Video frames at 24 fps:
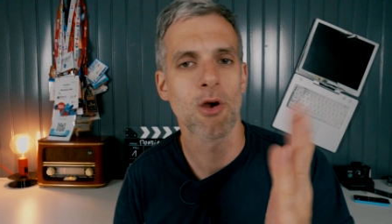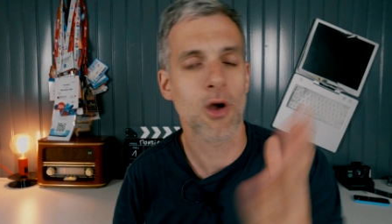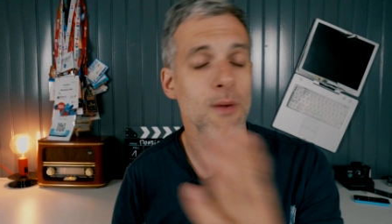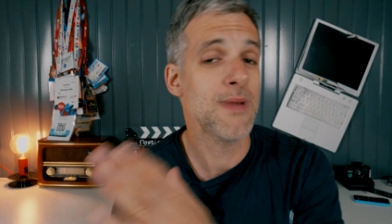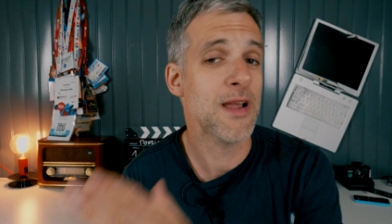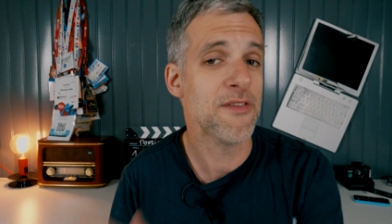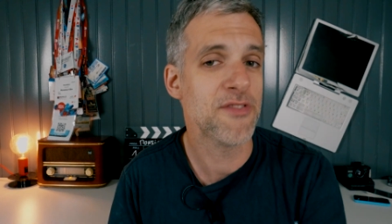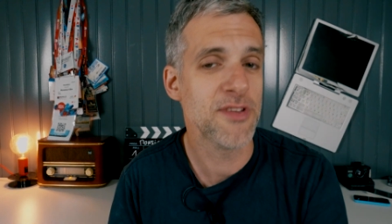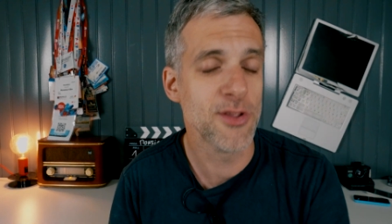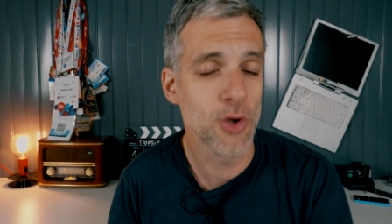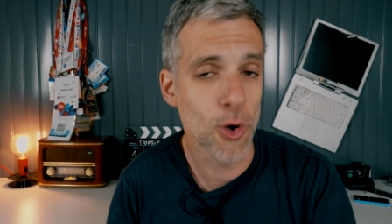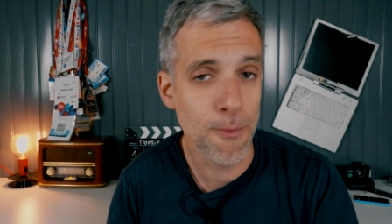comme
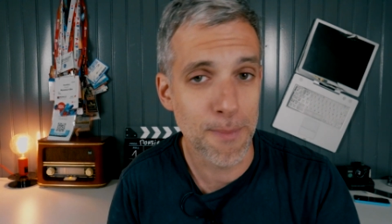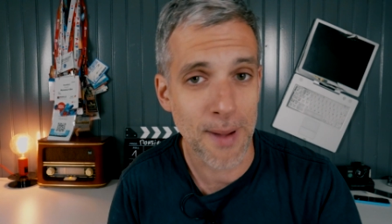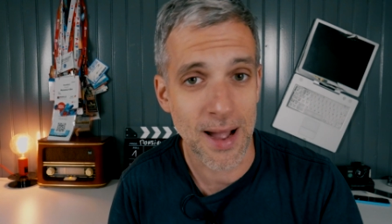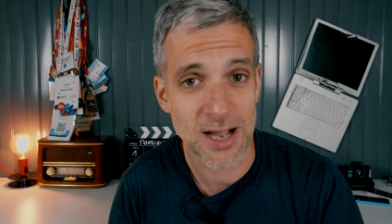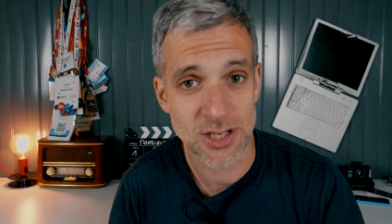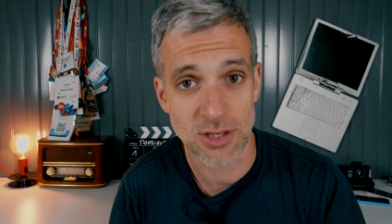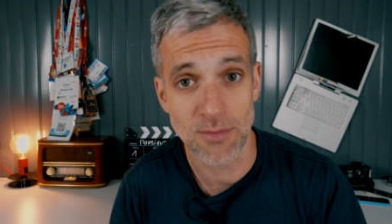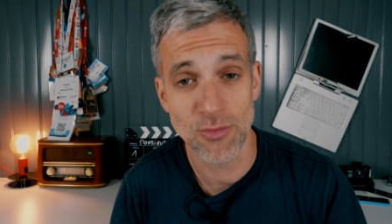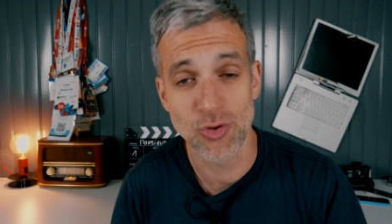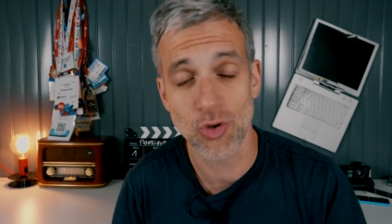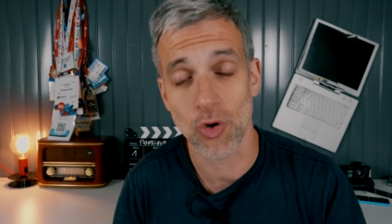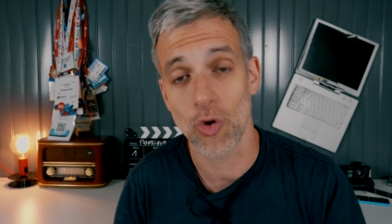la vidéo par
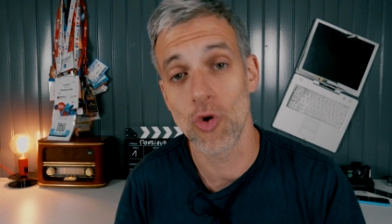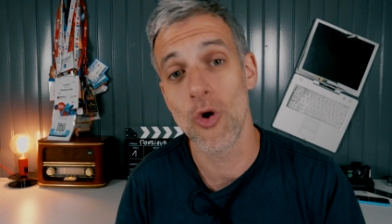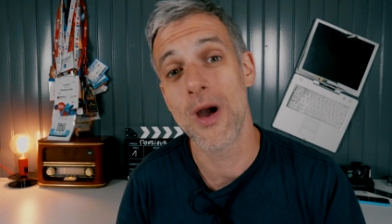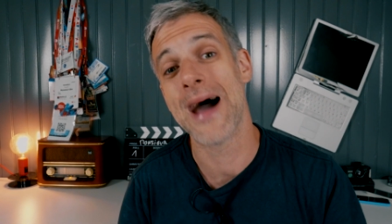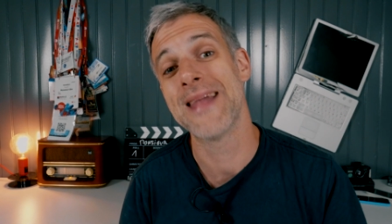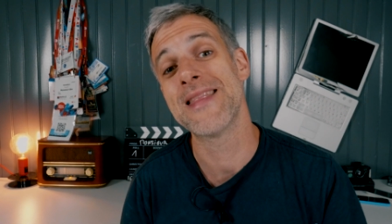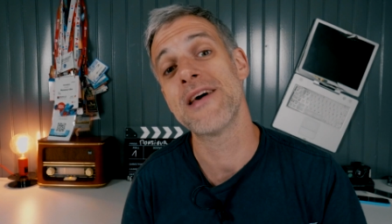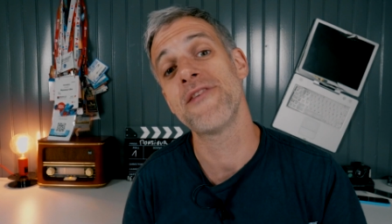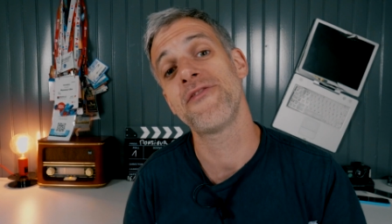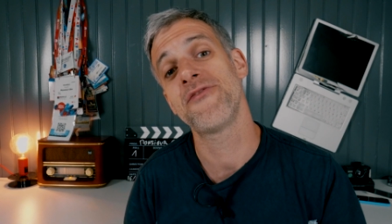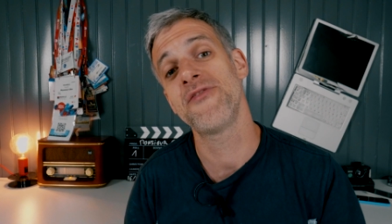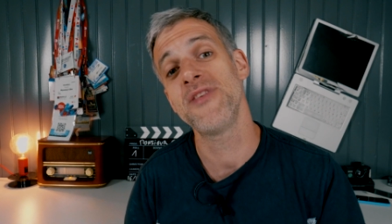exemple sur le
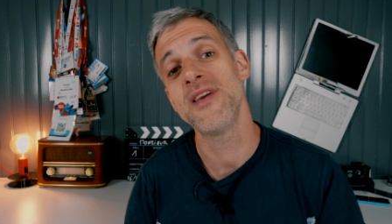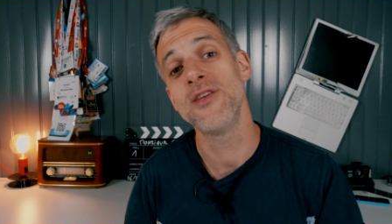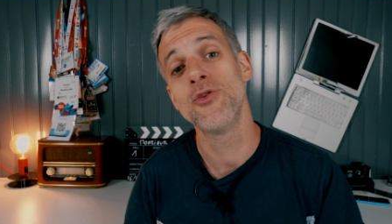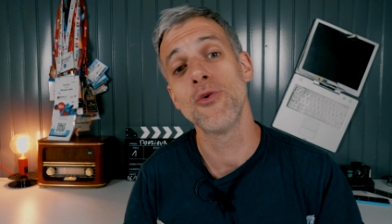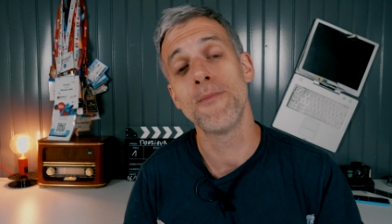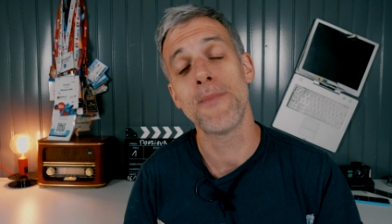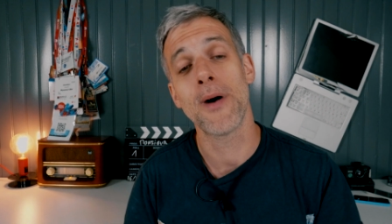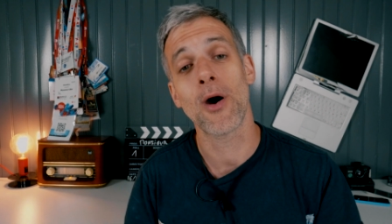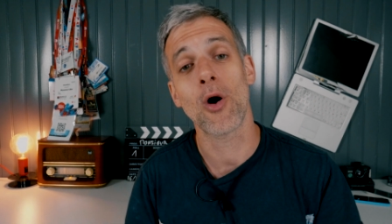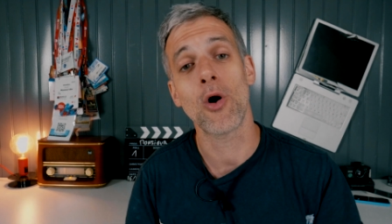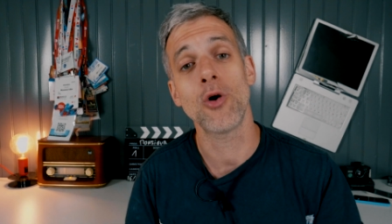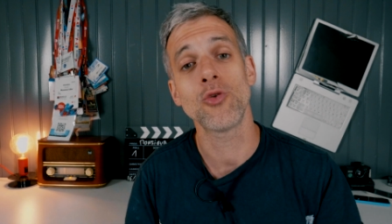Anafi de
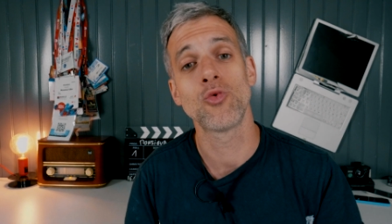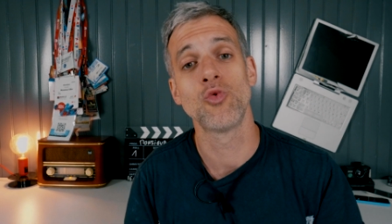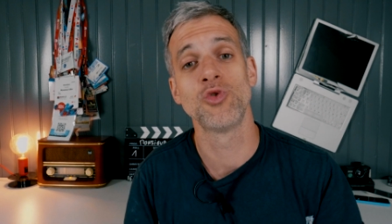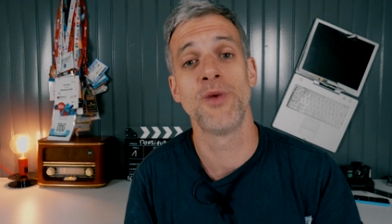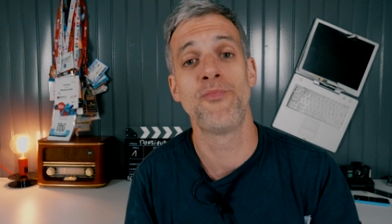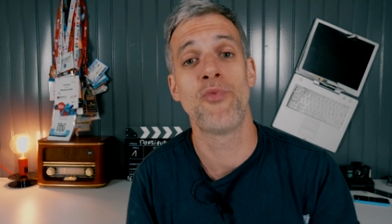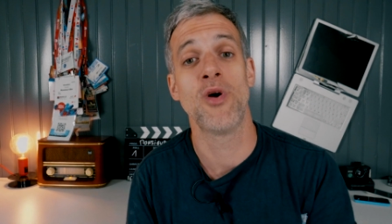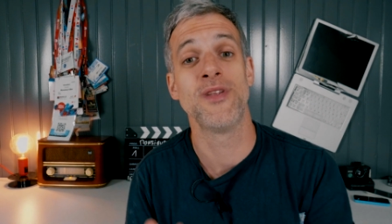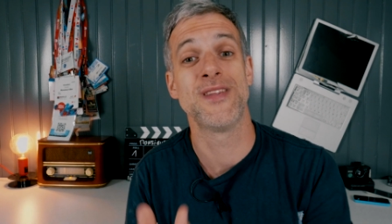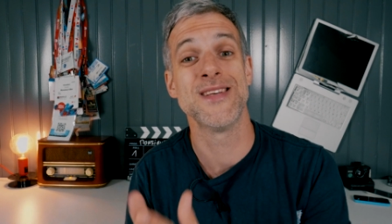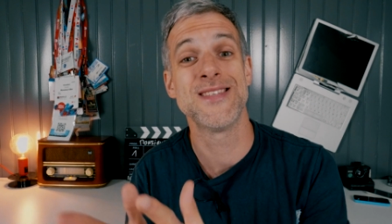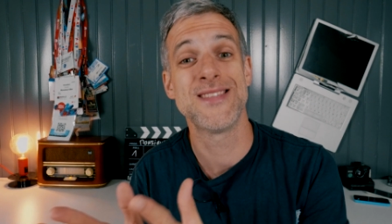Parrot où j'ai
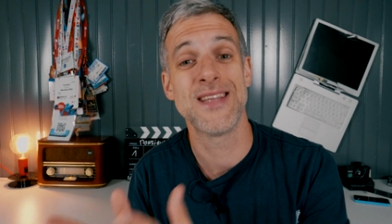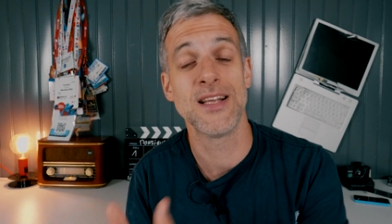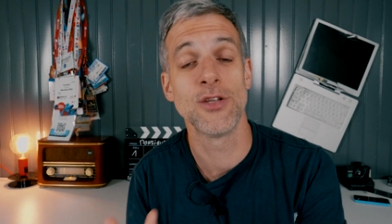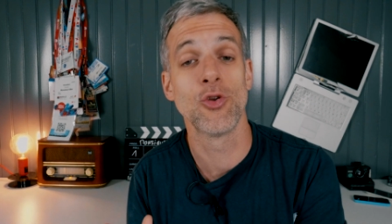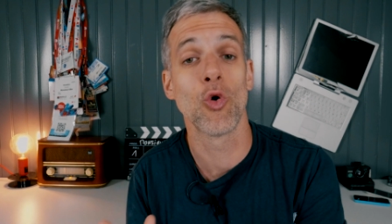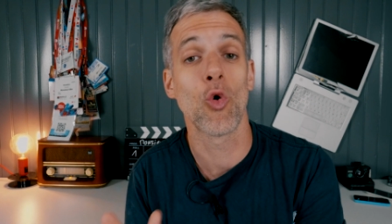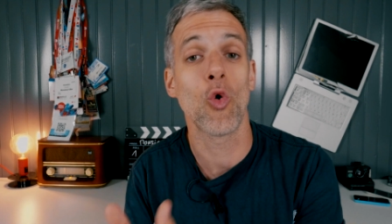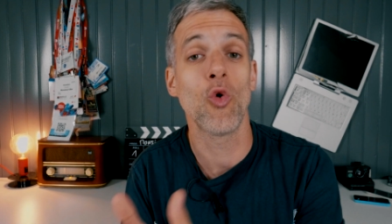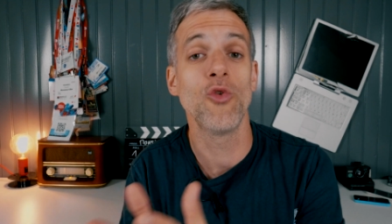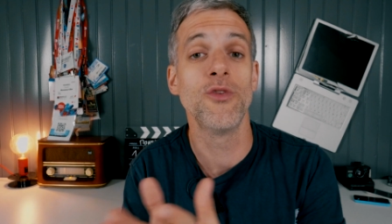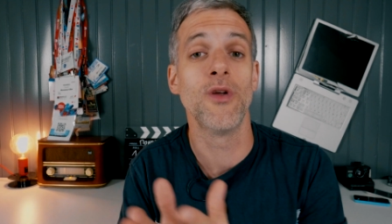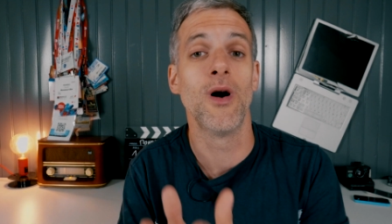pu tester le
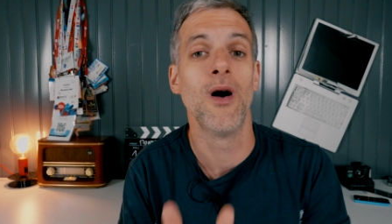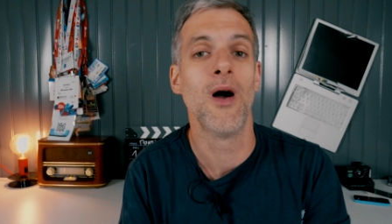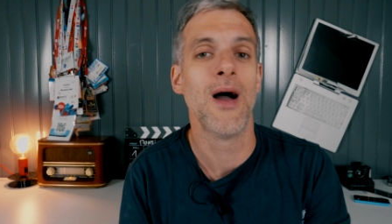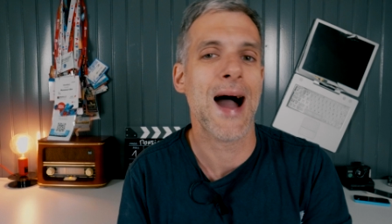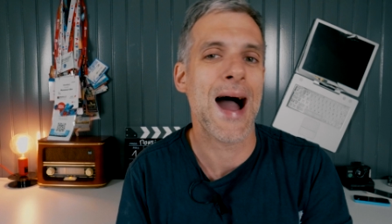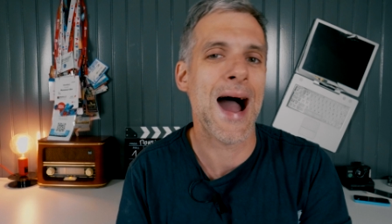drone